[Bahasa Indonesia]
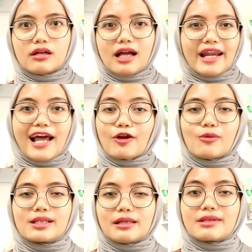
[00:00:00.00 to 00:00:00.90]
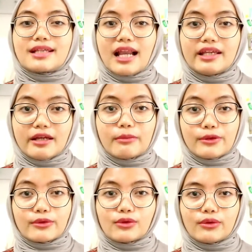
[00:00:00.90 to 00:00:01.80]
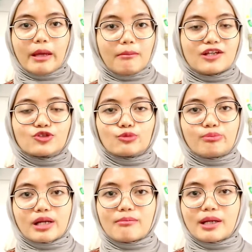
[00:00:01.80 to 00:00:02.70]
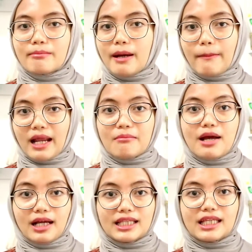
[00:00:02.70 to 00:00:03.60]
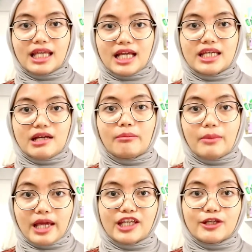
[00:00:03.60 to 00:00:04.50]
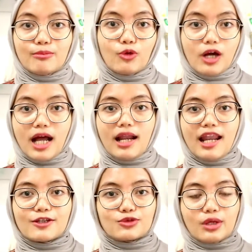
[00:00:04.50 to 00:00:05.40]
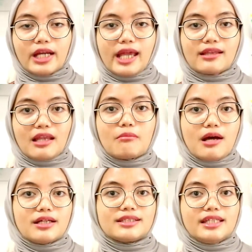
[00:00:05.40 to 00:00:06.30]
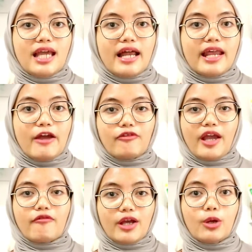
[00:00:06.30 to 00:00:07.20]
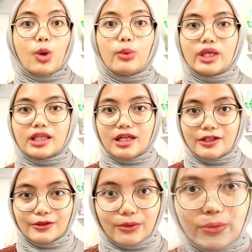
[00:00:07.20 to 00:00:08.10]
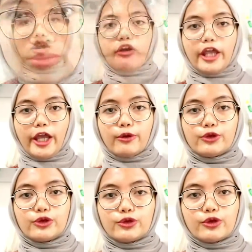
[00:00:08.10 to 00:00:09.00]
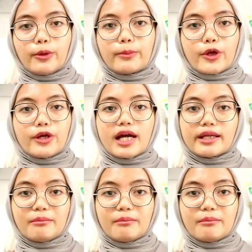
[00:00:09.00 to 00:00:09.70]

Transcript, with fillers: nggak ada aroma sama sekali ya menurutku emang super melembabkan banget ketika di apply di muka langsung kelihatan banget sih ada efek-efek glowingnya gitu oke okay, untuk produk